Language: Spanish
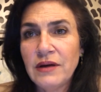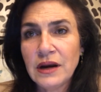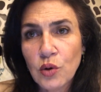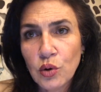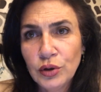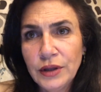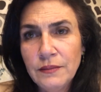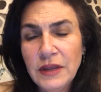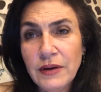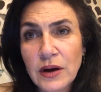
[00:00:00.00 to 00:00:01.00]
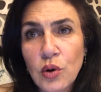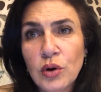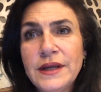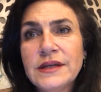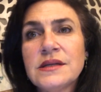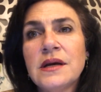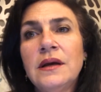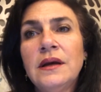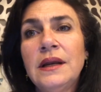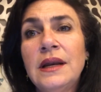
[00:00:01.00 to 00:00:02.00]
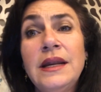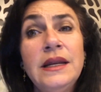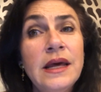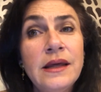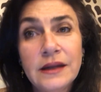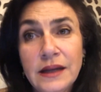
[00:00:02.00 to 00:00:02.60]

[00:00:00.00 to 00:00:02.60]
de Bancoldex eh, las líneas de